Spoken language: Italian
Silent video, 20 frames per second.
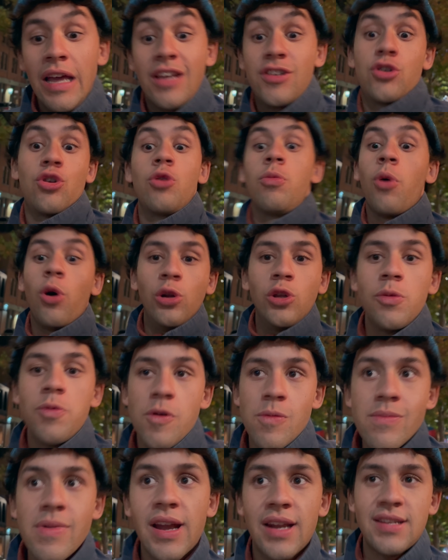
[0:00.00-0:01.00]
sono molto più
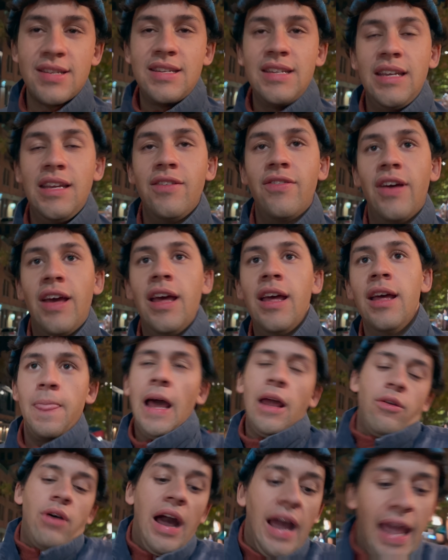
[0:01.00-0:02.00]
immersive,
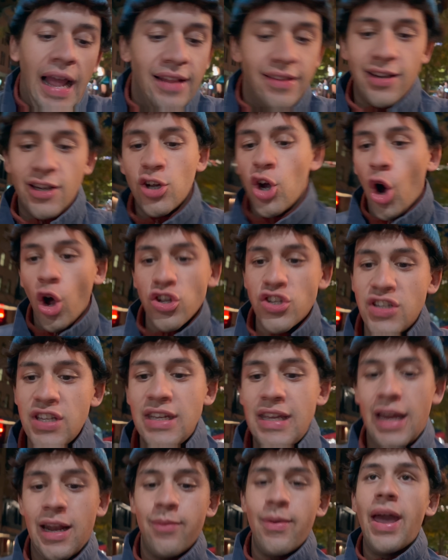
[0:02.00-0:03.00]
hanno anche altri costi
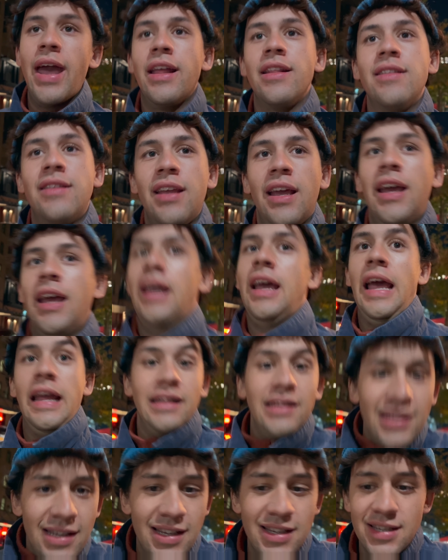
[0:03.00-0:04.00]
chiaramente, è
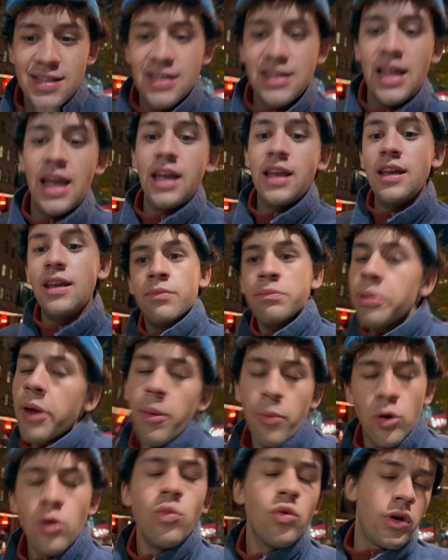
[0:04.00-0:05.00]
Disney,
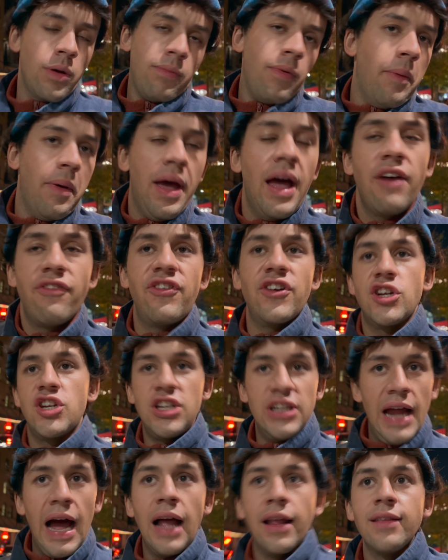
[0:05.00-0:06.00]
però comunque vabbè,
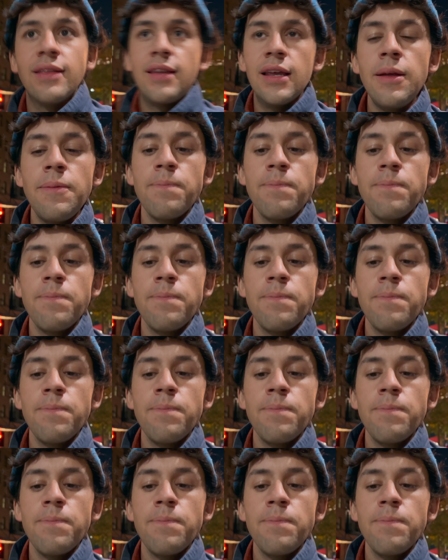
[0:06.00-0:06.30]
affascinante,